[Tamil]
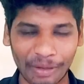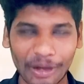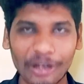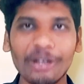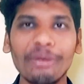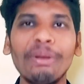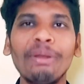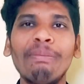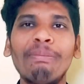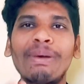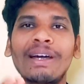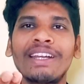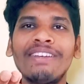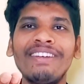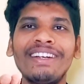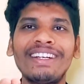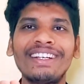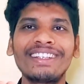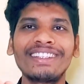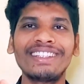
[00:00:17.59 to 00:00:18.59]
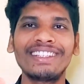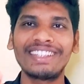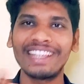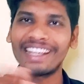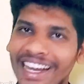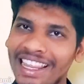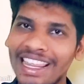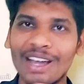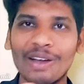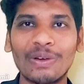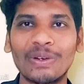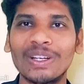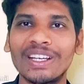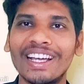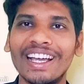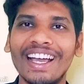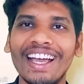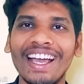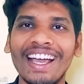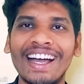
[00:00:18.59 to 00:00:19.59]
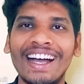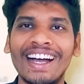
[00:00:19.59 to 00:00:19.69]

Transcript: மறுபடியும் பரவிட்டு இருக்குது தெரியாதா உங்களுக்கு